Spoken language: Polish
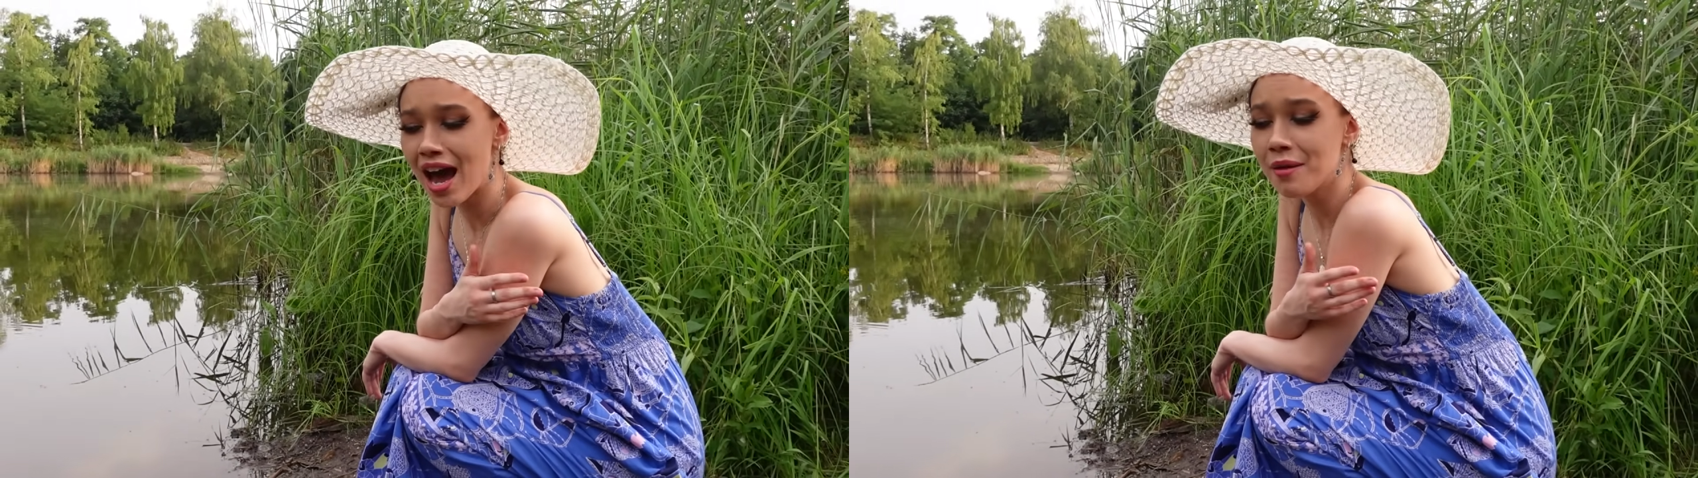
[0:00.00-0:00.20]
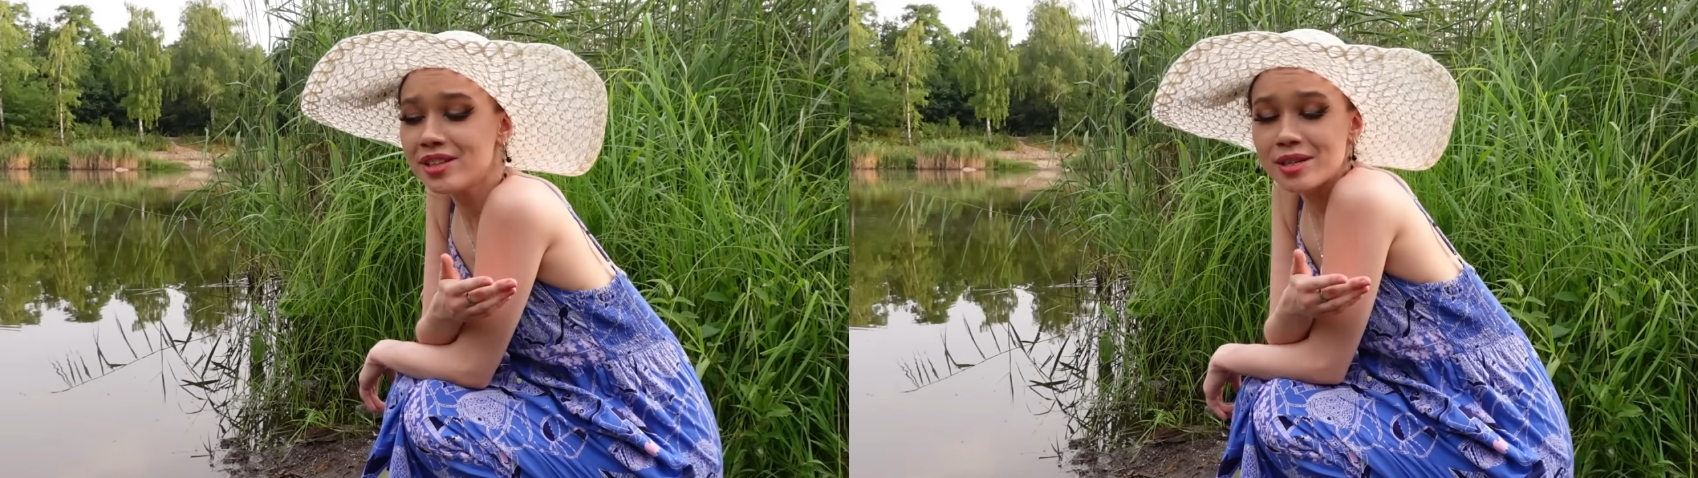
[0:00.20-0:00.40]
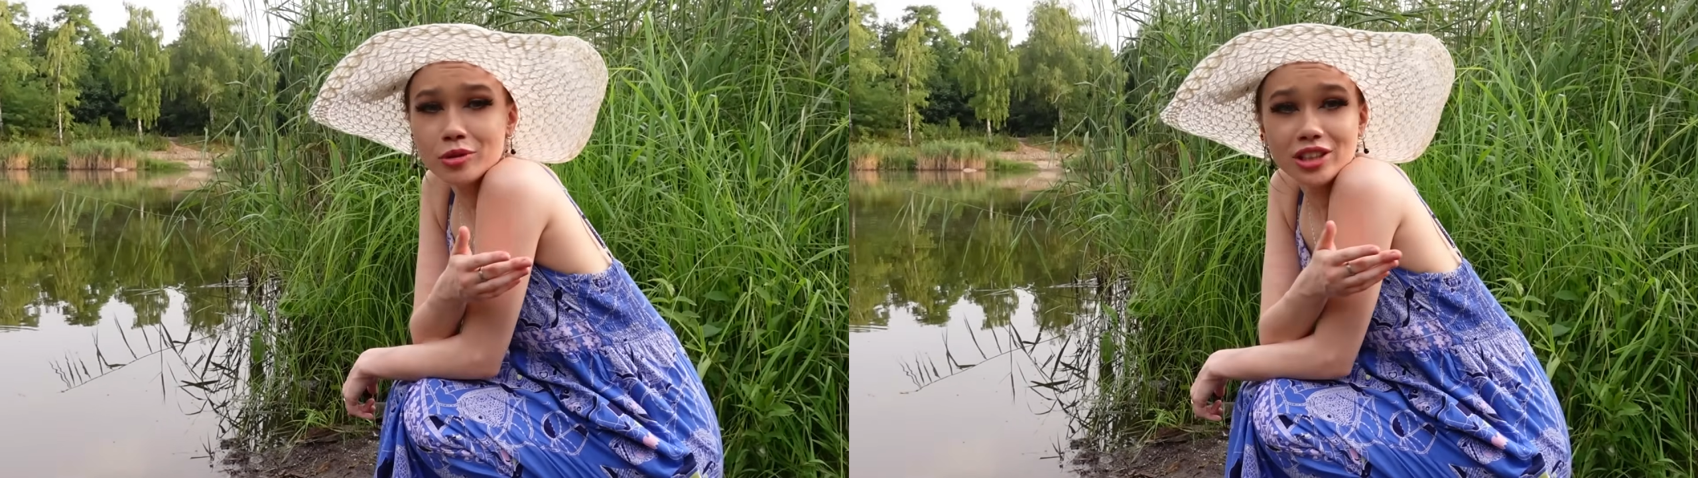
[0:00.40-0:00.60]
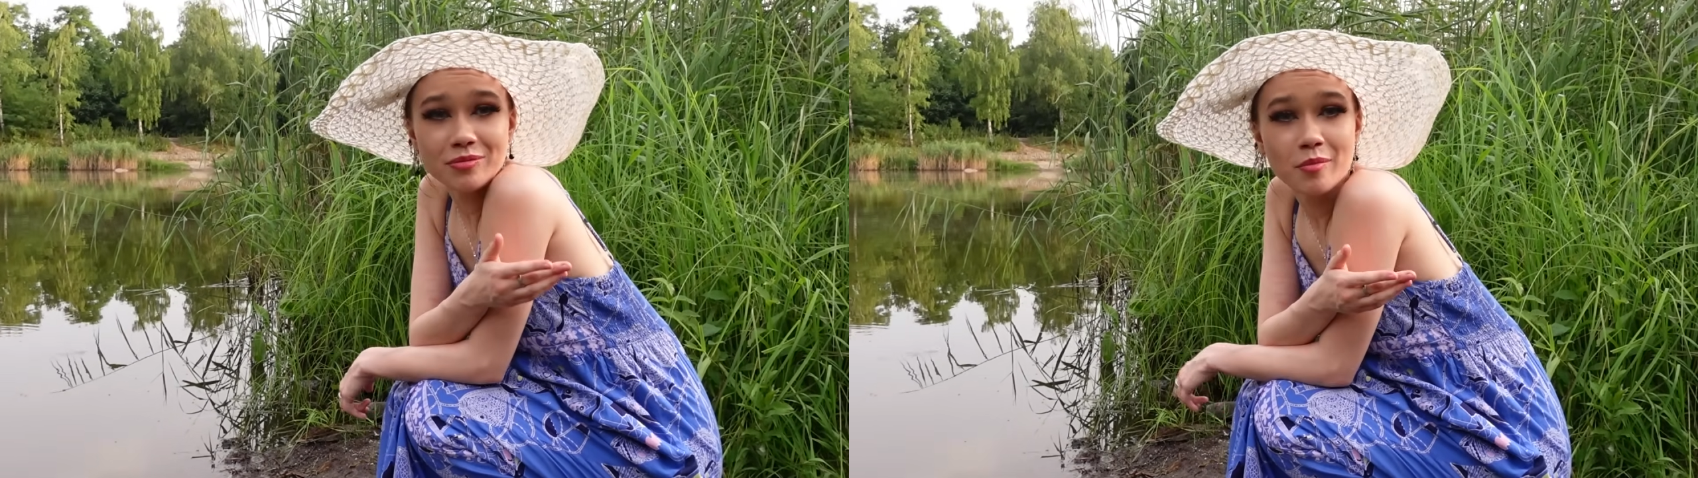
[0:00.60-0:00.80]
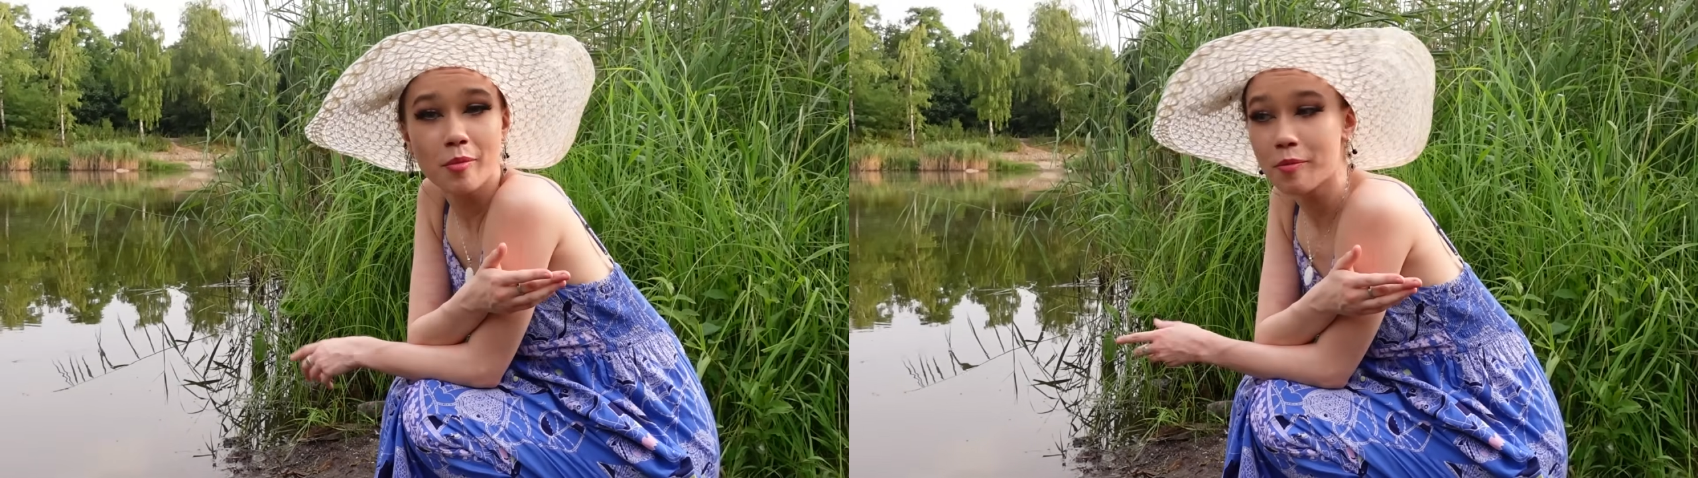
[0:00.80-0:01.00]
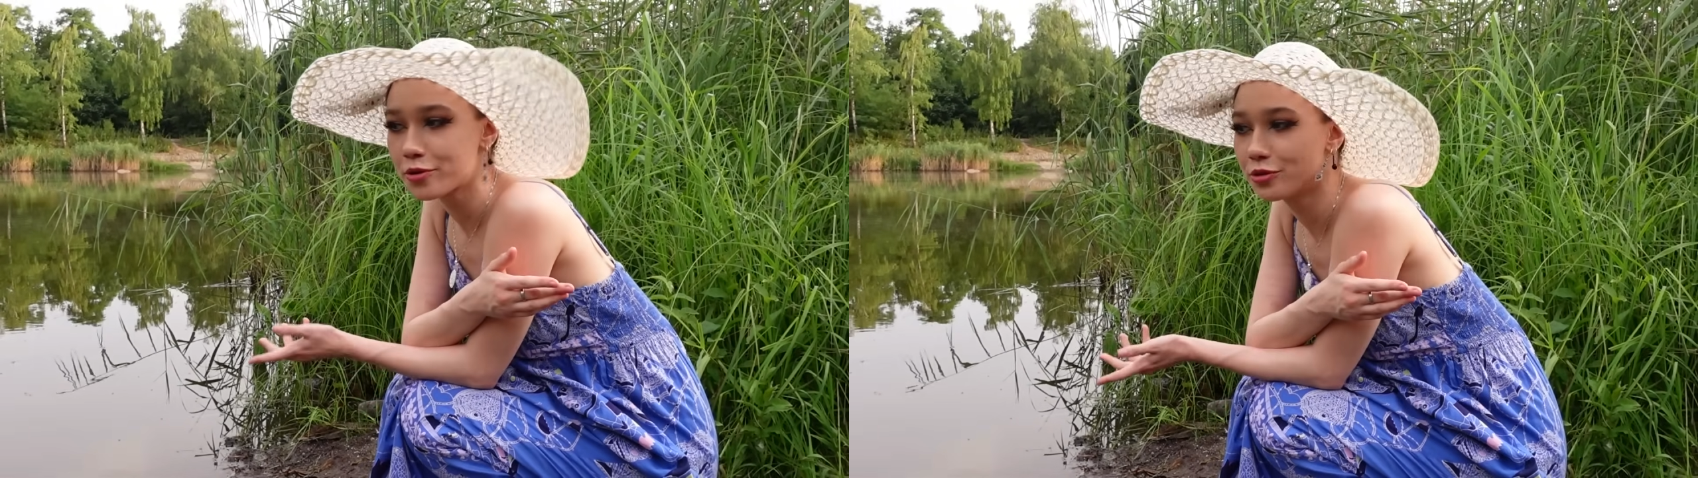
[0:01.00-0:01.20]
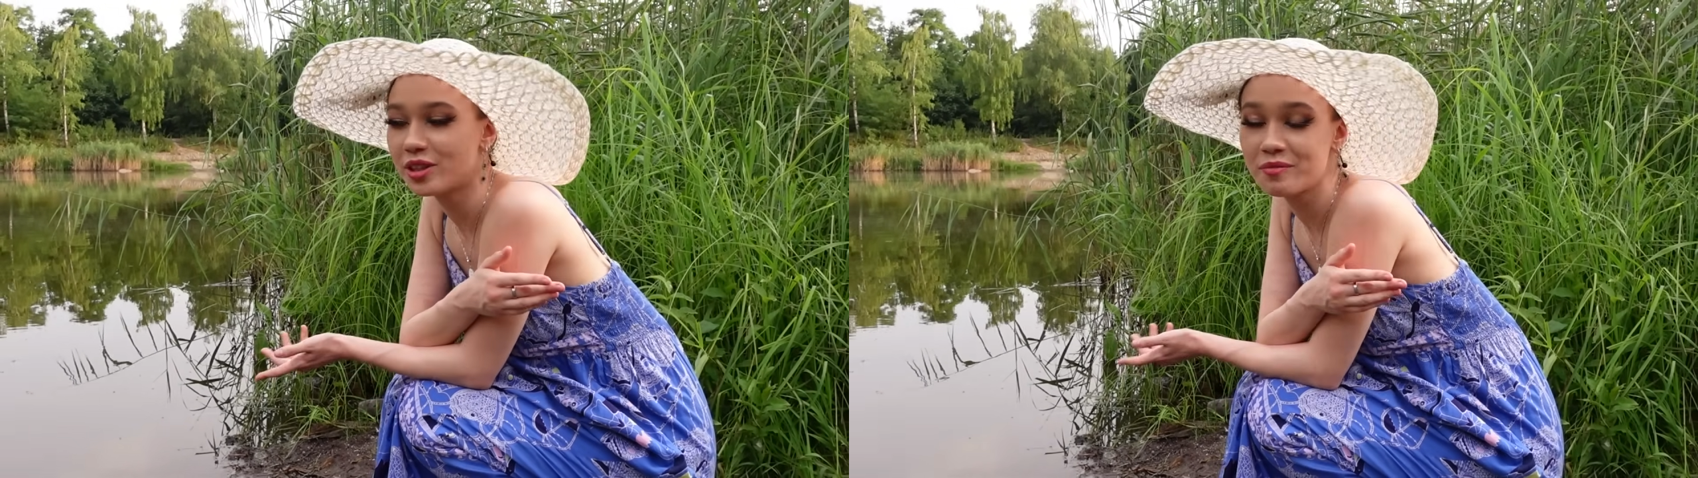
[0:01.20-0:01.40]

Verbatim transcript: a my nie mogliśmy, bo po prostu